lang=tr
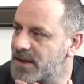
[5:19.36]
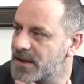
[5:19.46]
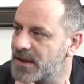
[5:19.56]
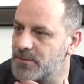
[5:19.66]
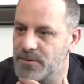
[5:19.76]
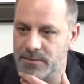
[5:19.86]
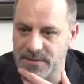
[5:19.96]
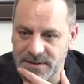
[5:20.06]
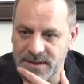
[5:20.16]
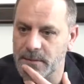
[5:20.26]
denk gelmiyor. Evet.
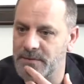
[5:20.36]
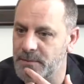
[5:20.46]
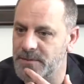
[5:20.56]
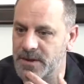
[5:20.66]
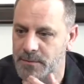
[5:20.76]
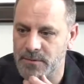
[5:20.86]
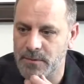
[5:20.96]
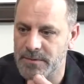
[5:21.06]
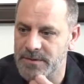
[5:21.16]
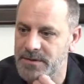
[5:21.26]
Bir sinema filmi çekmiş
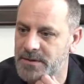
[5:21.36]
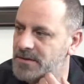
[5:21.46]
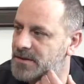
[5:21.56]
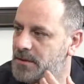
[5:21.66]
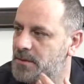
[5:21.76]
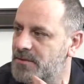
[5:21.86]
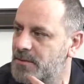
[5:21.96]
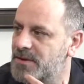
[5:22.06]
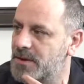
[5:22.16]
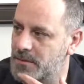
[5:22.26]
olmak için de sinema
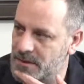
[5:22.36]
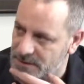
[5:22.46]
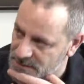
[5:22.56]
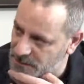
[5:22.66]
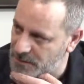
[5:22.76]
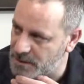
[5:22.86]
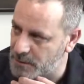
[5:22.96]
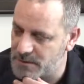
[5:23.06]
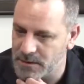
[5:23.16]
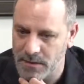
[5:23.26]
filmi çekmek istemediğim
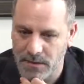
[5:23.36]
Hı-hı. için